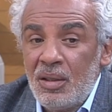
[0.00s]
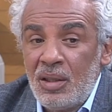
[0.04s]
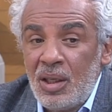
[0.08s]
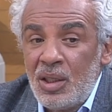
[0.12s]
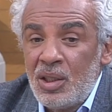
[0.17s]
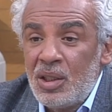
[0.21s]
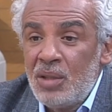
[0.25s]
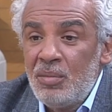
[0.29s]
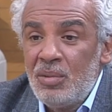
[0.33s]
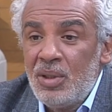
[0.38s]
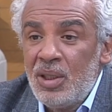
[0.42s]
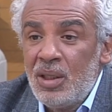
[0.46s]

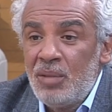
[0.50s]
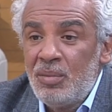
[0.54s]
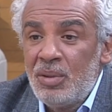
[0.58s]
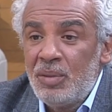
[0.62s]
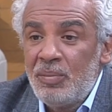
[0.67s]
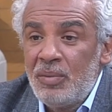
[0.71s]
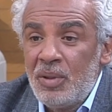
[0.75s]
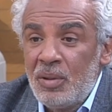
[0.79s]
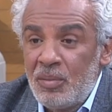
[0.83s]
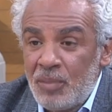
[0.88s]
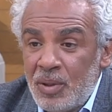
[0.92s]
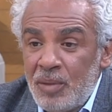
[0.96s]
تعجبني
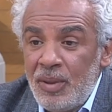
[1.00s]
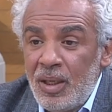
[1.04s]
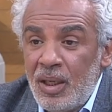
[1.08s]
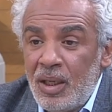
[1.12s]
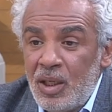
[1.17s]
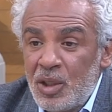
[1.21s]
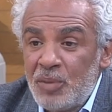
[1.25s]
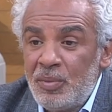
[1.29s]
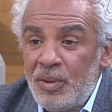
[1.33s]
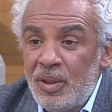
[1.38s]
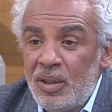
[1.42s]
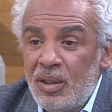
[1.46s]
بالطبيعه
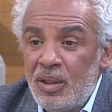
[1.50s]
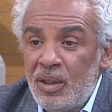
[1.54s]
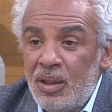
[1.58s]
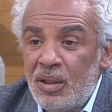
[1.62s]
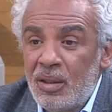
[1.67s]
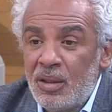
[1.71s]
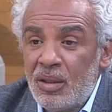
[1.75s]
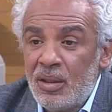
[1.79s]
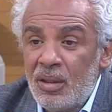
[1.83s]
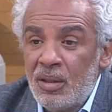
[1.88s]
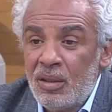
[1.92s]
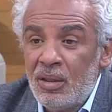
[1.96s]

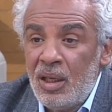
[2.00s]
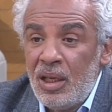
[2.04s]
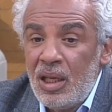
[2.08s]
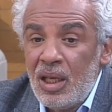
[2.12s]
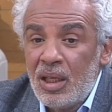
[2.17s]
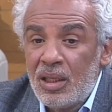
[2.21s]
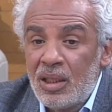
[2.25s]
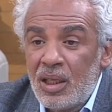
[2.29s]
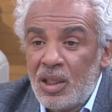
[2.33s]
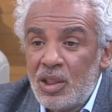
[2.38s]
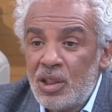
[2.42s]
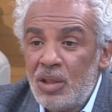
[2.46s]
عجبتني لا لا
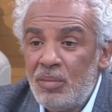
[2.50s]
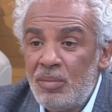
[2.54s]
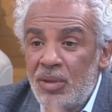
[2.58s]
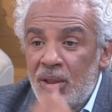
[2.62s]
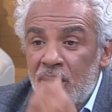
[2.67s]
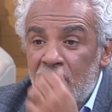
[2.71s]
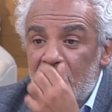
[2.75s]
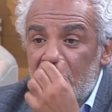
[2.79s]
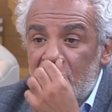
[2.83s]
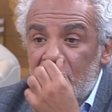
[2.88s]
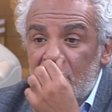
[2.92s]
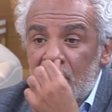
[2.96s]

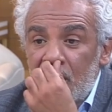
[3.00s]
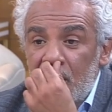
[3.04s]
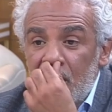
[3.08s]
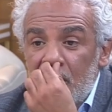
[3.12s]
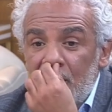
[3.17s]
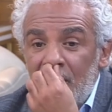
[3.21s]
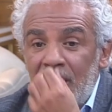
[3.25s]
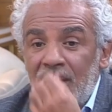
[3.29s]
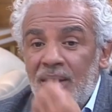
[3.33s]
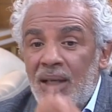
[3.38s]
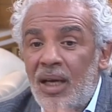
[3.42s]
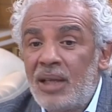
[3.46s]
تعجبني
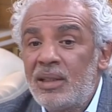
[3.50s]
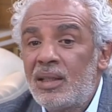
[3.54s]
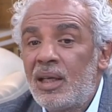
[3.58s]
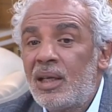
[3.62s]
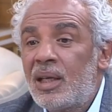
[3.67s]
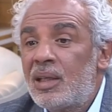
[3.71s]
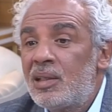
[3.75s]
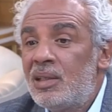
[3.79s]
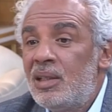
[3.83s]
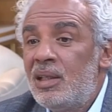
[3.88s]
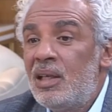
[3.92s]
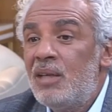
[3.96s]
معناتها حتى
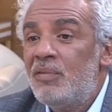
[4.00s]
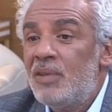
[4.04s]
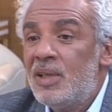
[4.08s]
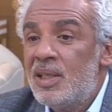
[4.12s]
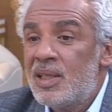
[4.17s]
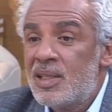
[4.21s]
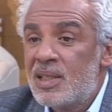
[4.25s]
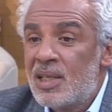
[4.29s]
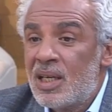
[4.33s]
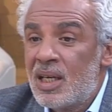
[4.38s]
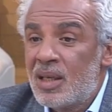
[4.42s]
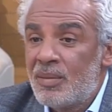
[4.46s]
الاختلاف اللي
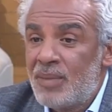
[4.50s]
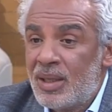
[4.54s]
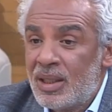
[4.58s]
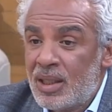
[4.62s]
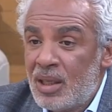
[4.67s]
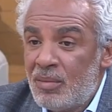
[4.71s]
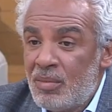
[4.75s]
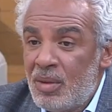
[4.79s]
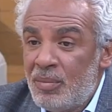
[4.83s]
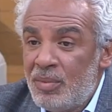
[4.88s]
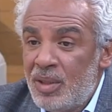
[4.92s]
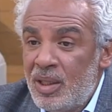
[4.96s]
صار
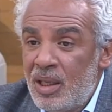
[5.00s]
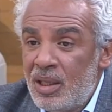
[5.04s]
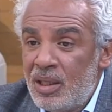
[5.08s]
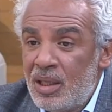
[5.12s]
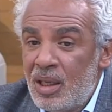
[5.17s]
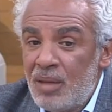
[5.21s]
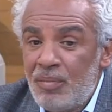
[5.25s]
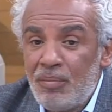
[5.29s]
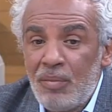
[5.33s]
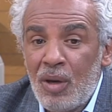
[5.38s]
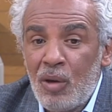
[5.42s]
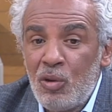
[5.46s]
معناتها ما
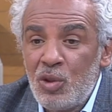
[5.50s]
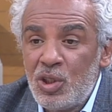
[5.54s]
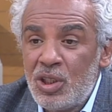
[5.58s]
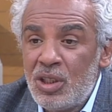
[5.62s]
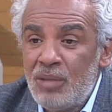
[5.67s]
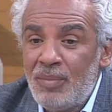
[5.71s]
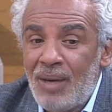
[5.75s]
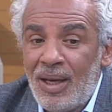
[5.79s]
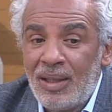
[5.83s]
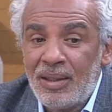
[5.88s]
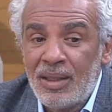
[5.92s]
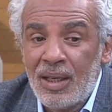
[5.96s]
بيناتنا ماهوش
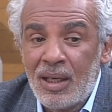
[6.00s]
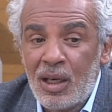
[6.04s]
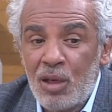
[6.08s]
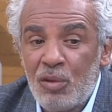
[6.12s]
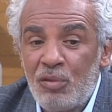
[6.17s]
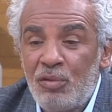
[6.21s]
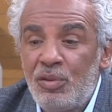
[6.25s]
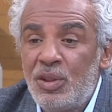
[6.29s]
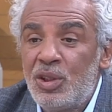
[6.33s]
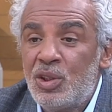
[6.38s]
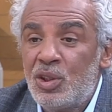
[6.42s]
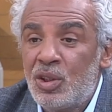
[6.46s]
معناتها راهو
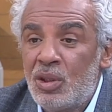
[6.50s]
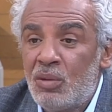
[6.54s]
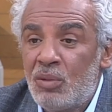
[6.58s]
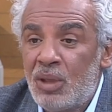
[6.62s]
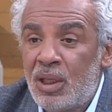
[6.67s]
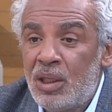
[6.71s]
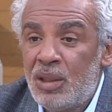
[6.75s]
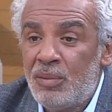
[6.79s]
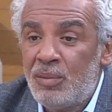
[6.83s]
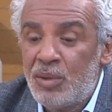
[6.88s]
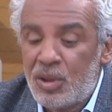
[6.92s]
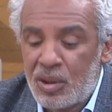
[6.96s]
في شنو
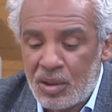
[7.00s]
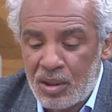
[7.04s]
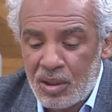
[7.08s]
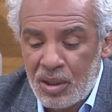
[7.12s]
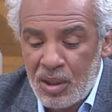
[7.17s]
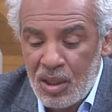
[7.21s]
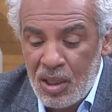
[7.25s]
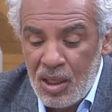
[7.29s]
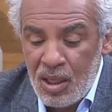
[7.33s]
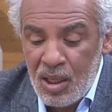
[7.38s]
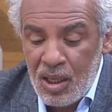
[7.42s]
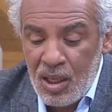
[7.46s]
اللي باش
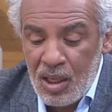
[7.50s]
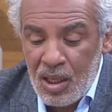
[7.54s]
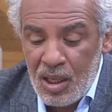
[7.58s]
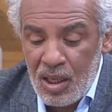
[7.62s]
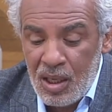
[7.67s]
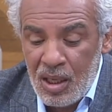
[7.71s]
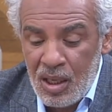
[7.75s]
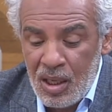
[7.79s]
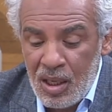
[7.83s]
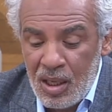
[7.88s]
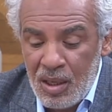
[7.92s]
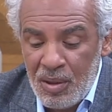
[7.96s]

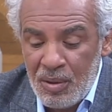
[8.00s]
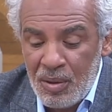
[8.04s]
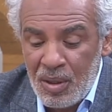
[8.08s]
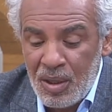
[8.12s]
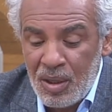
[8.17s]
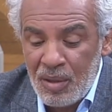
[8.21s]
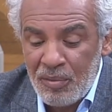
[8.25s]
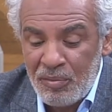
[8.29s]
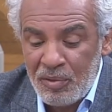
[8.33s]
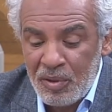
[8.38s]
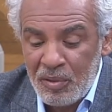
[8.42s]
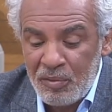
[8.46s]

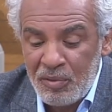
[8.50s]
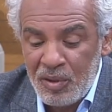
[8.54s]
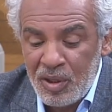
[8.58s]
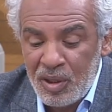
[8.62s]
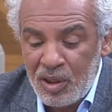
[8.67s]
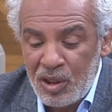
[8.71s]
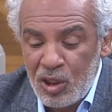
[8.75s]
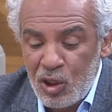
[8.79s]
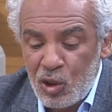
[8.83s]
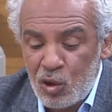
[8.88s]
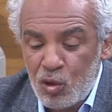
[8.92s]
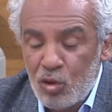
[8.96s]
في, في
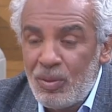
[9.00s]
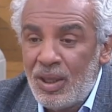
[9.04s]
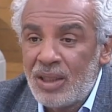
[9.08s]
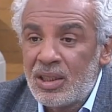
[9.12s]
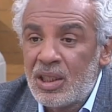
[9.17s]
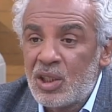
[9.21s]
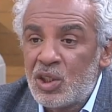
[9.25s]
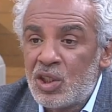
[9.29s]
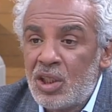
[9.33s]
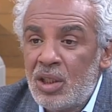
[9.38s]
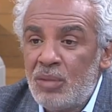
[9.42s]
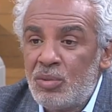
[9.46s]
نتيجته
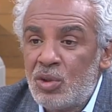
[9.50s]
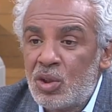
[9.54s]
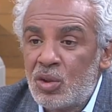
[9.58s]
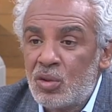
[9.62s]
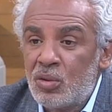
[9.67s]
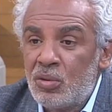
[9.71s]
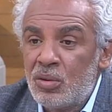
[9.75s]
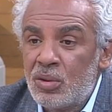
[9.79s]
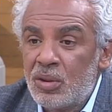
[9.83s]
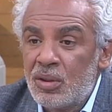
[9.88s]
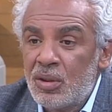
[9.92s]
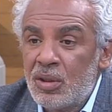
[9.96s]
معناتها شنو باش
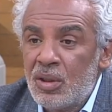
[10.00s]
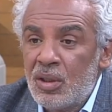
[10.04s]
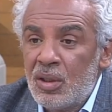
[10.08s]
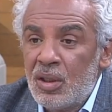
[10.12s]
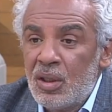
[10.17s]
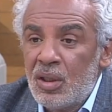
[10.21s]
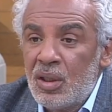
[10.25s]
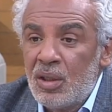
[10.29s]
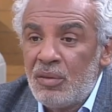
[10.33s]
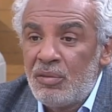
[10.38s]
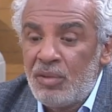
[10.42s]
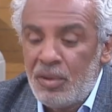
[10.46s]
تكون
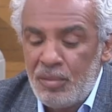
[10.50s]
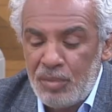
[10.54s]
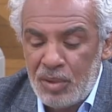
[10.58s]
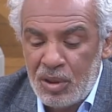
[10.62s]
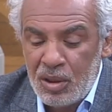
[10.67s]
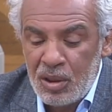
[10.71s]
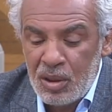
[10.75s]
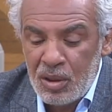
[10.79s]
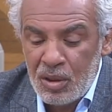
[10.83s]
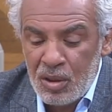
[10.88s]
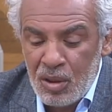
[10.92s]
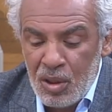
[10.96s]

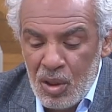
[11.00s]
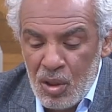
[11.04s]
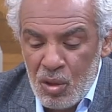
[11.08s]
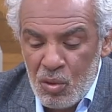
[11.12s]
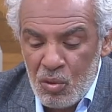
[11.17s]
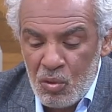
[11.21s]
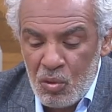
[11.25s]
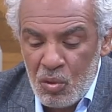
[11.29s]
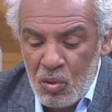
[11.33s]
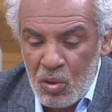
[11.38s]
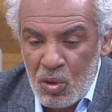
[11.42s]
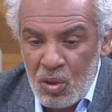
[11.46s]
فهمت
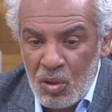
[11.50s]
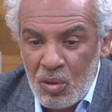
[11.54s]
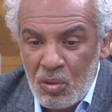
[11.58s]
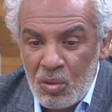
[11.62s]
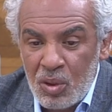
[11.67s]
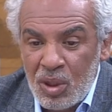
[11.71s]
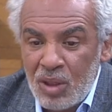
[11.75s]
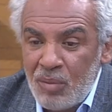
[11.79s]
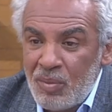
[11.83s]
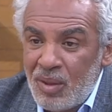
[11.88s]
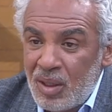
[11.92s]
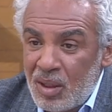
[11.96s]

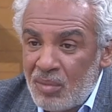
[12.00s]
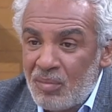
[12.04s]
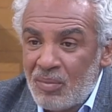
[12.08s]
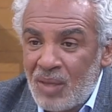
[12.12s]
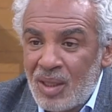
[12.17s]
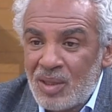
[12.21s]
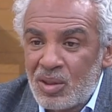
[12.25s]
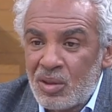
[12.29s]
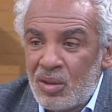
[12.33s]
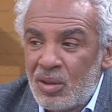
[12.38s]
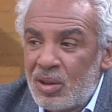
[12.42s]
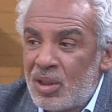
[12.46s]
وكيما ما
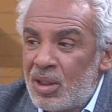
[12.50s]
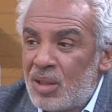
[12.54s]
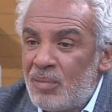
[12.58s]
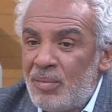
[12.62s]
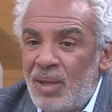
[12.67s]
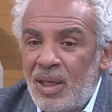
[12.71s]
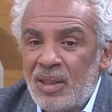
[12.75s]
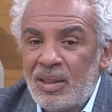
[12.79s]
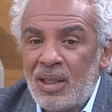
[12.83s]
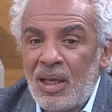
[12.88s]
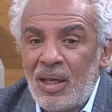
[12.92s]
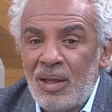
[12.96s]
عادش قلت لك
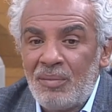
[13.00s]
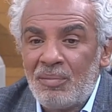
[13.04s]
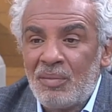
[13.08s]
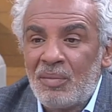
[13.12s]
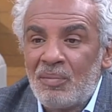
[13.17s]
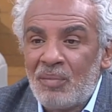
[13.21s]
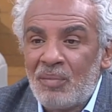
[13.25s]
معناتها